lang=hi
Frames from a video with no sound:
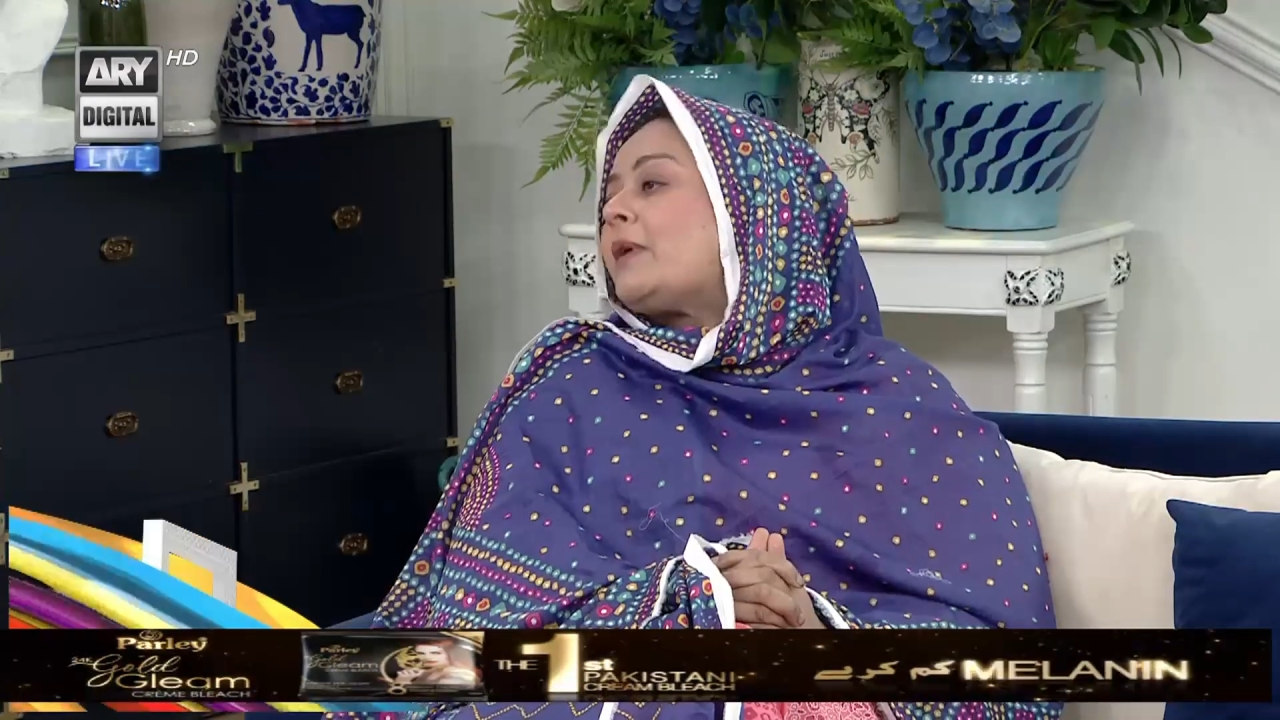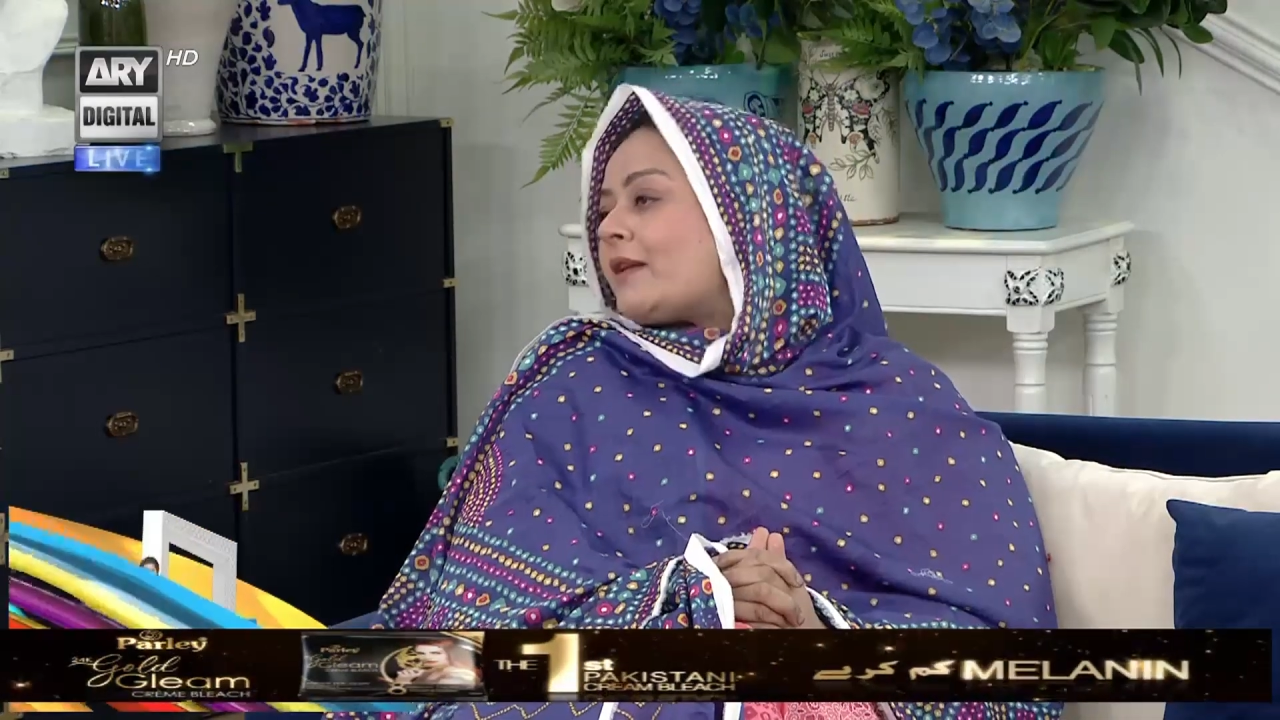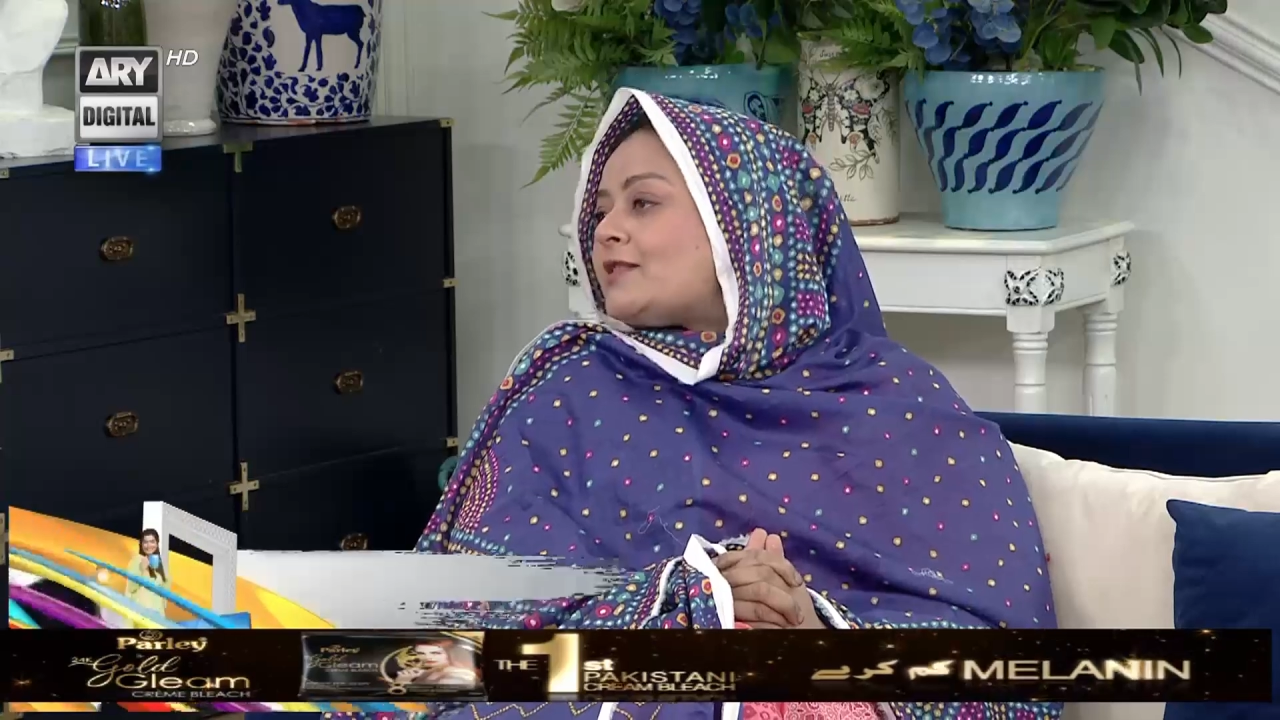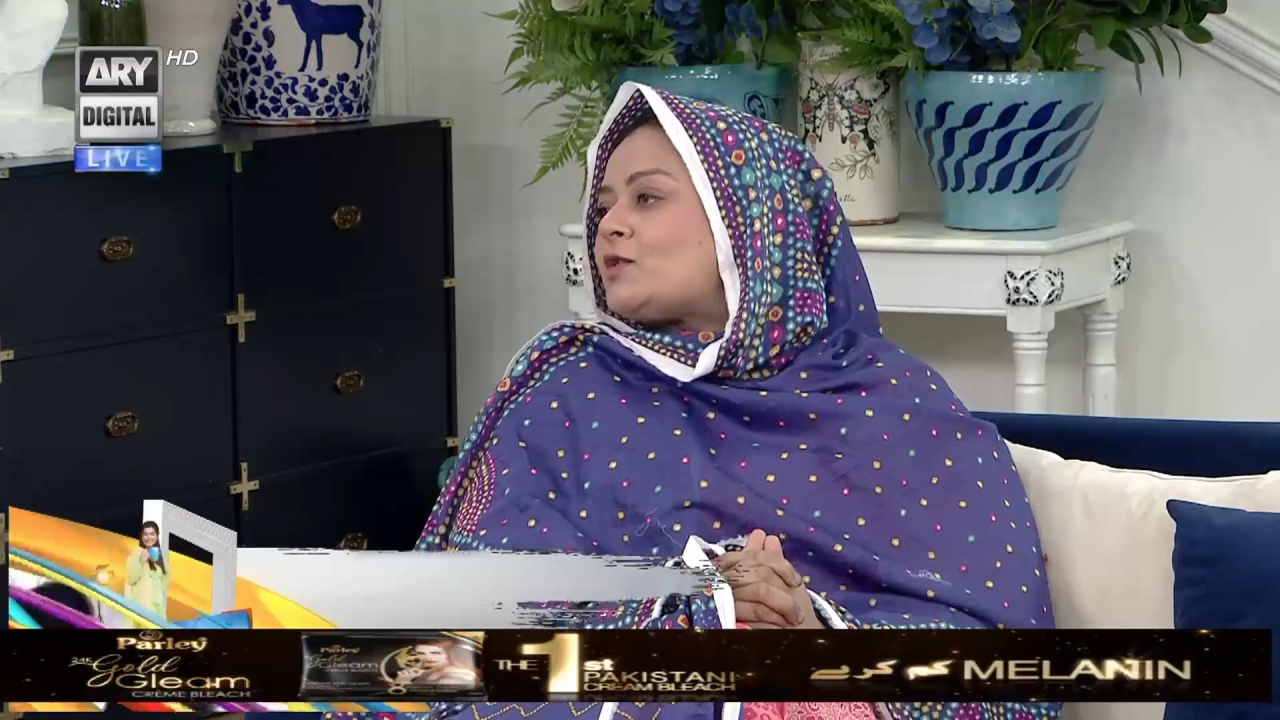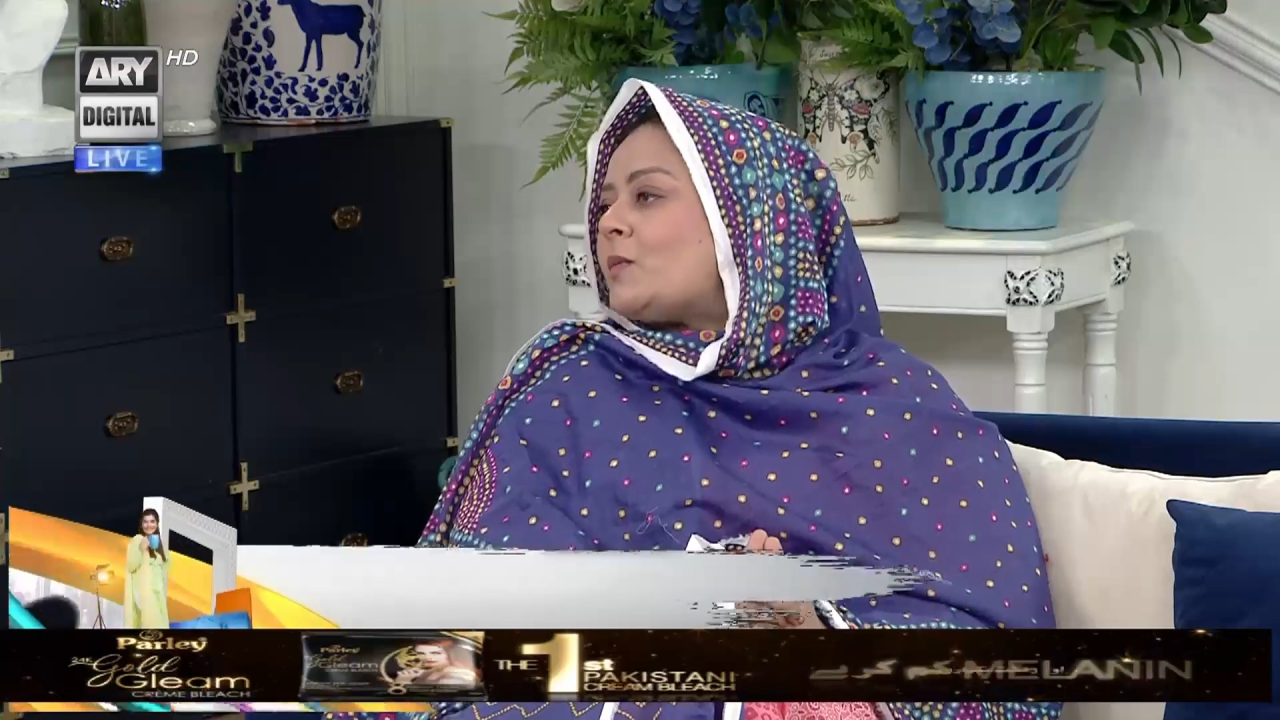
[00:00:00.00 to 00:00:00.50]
पेरेंट्स को